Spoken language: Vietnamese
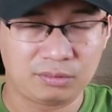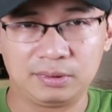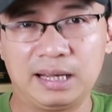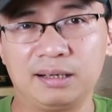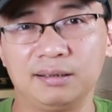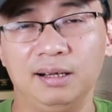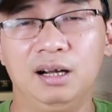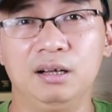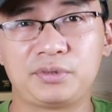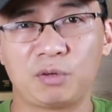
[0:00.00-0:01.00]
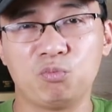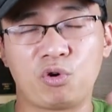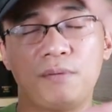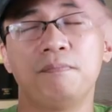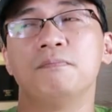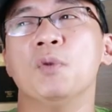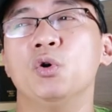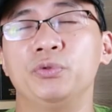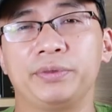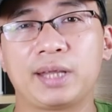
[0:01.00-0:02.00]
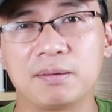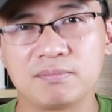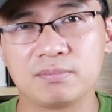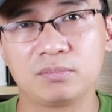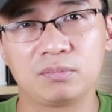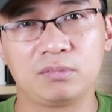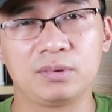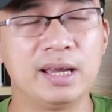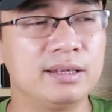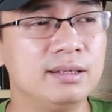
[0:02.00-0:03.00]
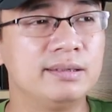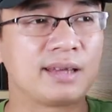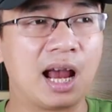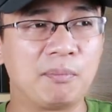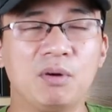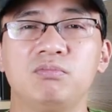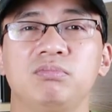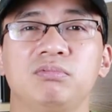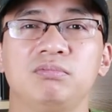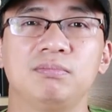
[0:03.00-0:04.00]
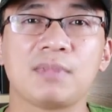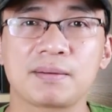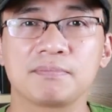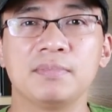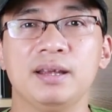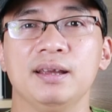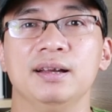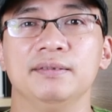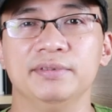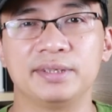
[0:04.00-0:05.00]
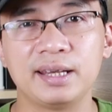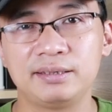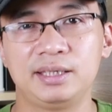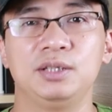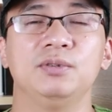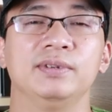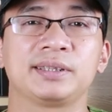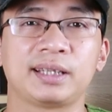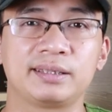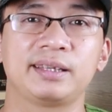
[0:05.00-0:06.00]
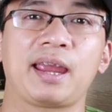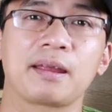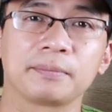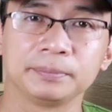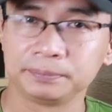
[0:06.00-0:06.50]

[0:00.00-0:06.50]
đang ở trong một cái bồn tắm đầy xà bông mát mẻ, dễ chịu và sạch sẽ.